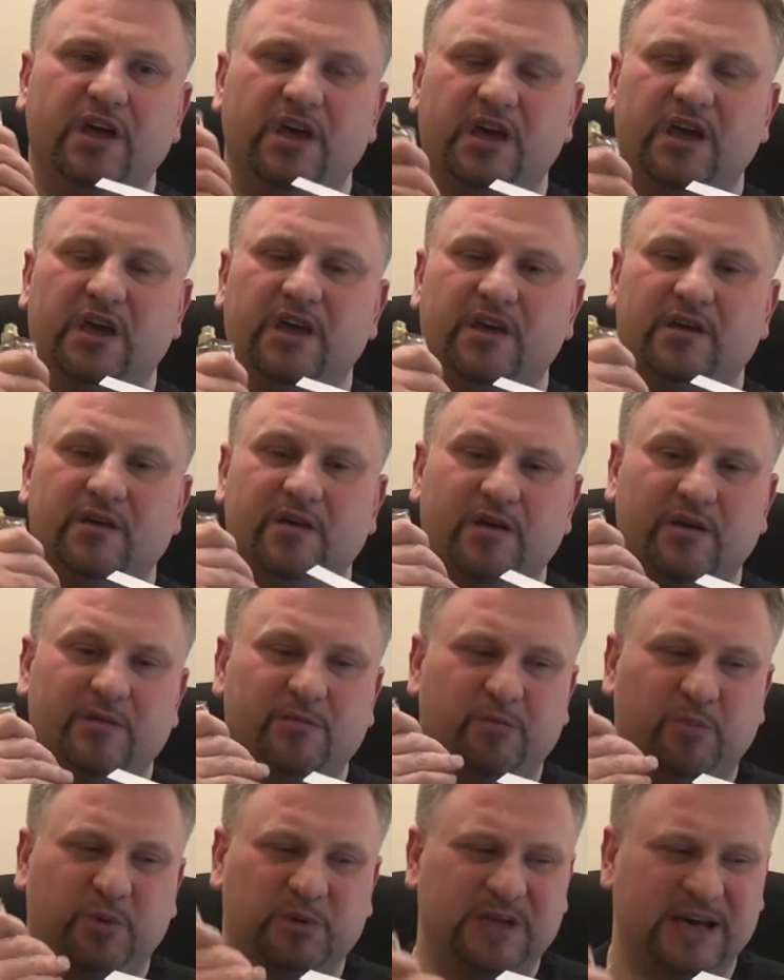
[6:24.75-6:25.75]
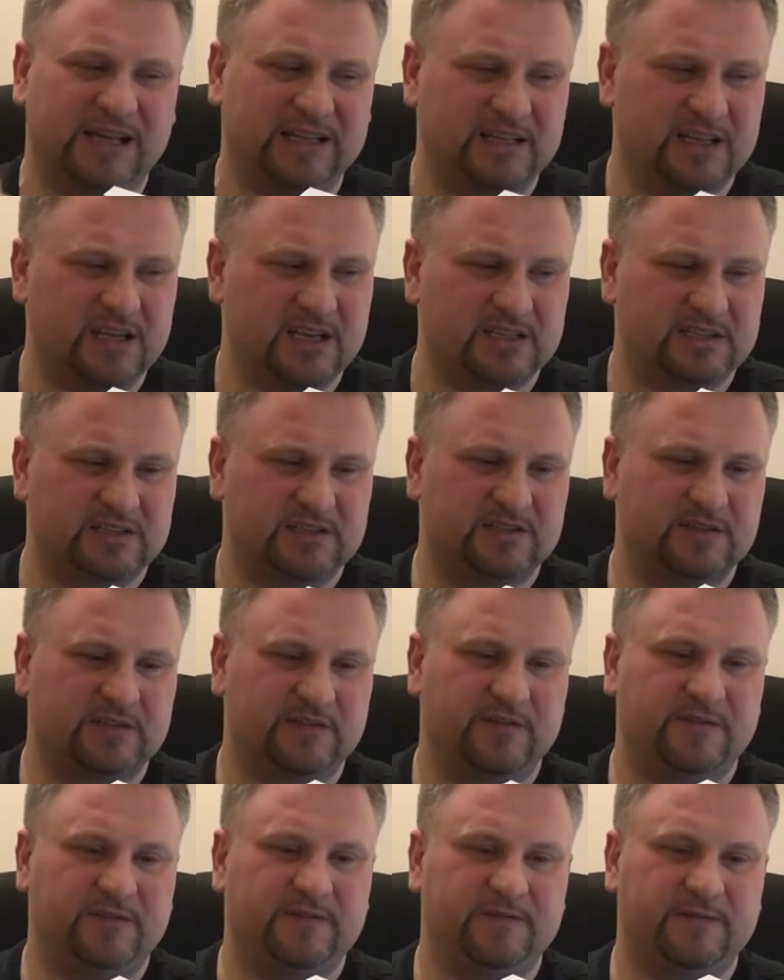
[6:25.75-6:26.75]
Yy, podany jest
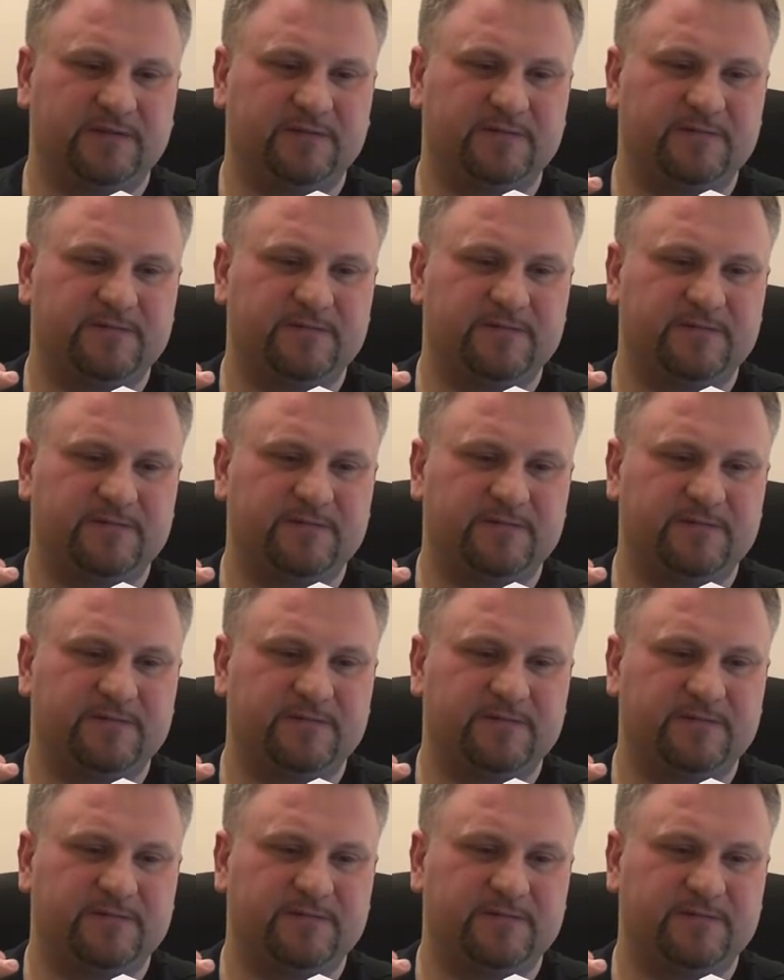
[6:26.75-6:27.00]
w